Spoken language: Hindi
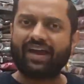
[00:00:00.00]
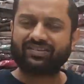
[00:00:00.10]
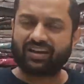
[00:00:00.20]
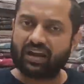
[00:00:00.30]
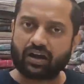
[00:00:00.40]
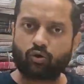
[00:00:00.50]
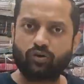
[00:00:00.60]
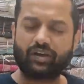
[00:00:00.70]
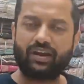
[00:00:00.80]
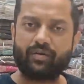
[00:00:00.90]
ऐसे
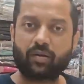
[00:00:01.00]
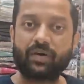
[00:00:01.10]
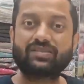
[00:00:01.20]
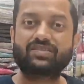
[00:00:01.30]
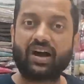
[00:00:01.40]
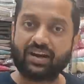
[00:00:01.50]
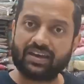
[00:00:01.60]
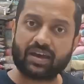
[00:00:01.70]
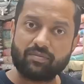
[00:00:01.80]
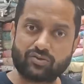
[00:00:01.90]
लाखों डिजाइन हमारे पास
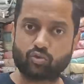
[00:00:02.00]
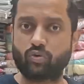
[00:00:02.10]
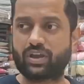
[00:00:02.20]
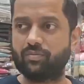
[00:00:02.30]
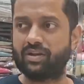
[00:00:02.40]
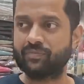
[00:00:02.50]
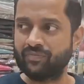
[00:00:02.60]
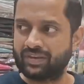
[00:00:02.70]
साड़ी के भी सूट के भी